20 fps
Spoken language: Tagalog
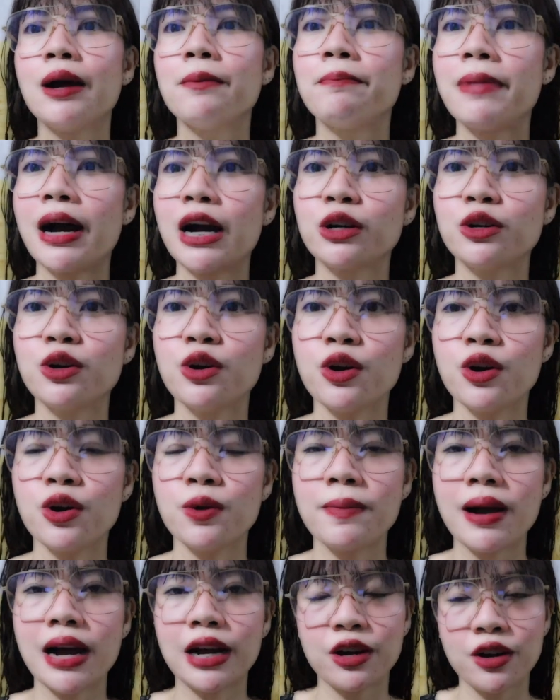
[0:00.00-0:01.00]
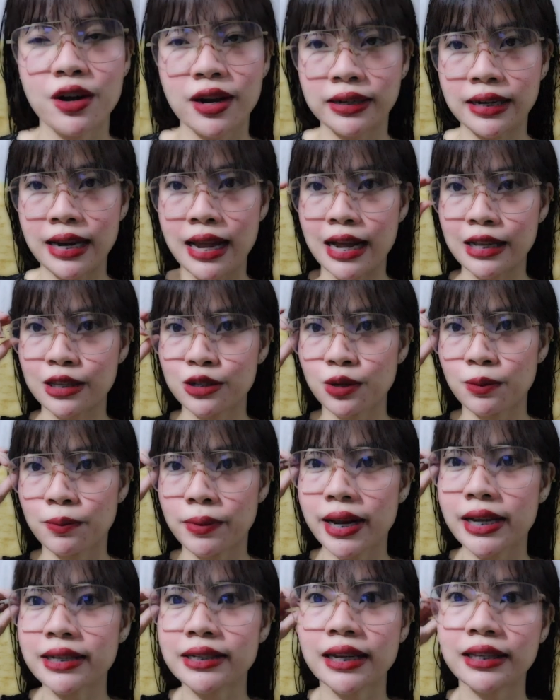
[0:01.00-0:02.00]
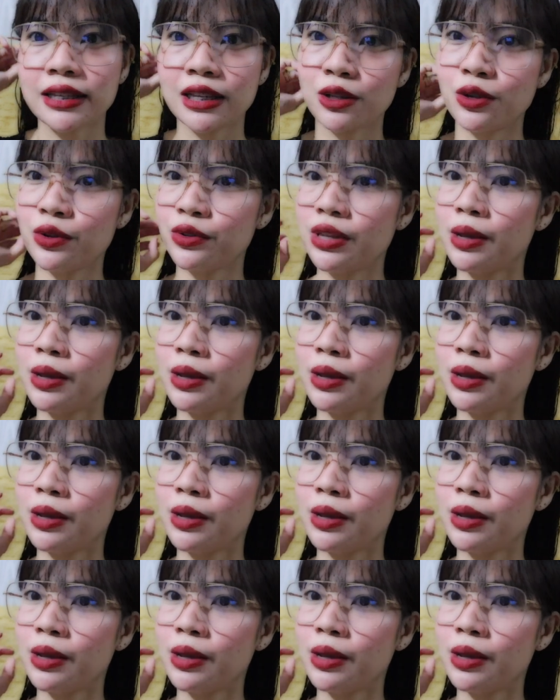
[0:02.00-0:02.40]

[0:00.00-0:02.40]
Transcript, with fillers: Bago, bago ang lahat, sobrang excited ko.